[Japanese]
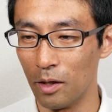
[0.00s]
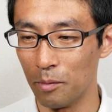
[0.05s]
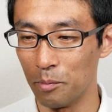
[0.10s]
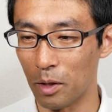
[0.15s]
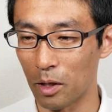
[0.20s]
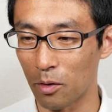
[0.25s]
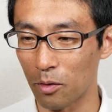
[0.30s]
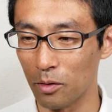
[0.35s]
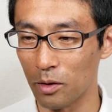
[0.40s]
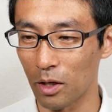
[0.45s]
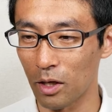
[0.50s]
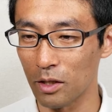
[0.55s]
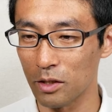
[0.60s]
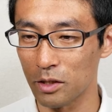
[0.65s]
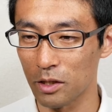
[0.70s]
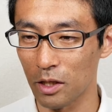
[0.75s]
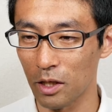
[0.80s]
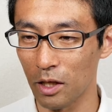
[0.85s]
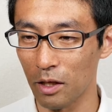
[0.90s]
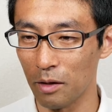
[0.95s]
まあ、こんな感
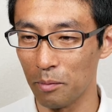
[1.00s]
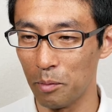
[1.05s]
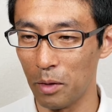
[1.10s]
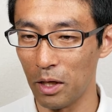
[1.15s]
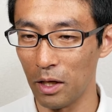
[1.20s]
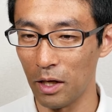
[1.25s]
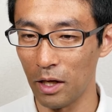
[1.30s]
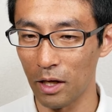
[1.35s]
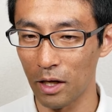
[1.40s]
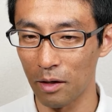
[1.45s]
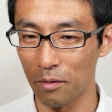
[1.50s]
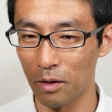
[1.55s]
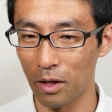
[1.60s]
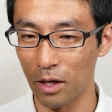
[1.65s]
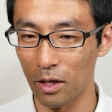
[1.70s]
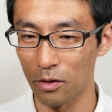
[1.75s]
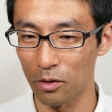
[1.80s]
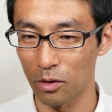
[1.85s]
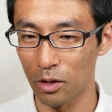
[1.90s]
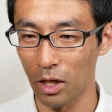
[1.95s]
じでね命令が
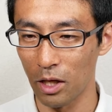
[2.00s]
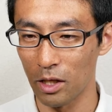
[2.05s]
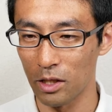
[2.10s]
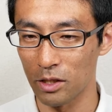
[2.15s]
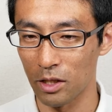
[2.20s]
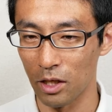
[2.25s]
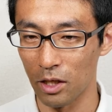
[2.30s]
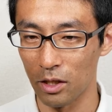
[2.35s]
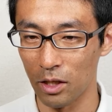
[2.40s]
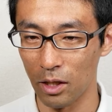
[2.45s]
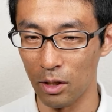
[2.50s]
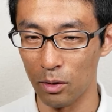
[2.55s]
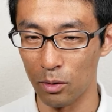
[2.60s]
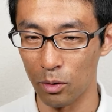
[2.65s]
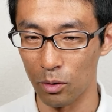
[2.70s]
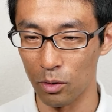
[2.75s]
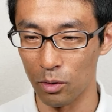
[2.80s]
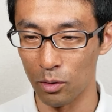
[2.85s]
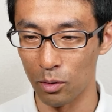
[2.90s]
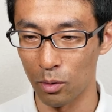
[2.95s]
わーっと定義されている
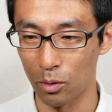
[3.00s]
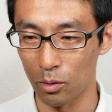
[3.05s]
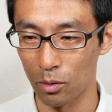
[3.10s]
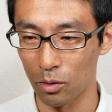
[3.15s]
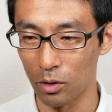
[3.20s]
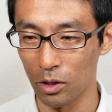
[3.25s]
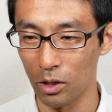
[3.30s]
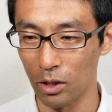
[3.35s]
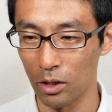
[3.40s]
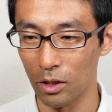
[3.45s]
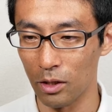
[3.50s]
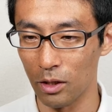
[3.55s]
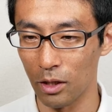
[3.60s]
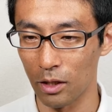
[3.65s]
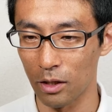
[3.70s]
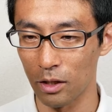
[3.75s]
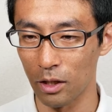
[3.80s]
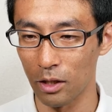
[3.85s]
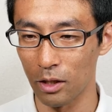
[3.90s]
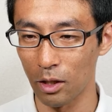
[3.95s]
ということに
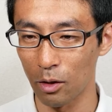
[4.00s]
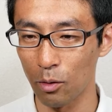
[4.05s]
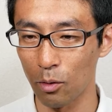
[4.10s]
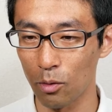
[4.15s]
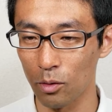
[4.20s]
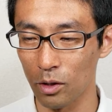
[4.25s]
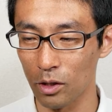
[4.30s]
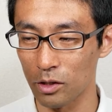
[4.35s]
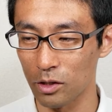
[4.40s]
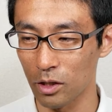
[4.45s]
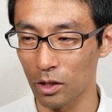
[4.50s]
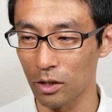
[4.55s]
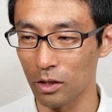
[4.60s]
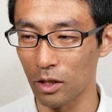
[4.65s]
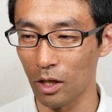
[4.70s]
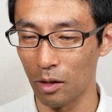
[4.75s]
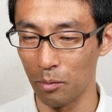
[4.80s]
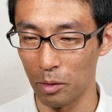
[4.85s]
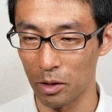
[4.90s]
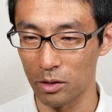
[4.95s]
なっていてここで使っ
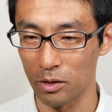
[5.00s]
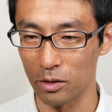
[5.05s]
ていま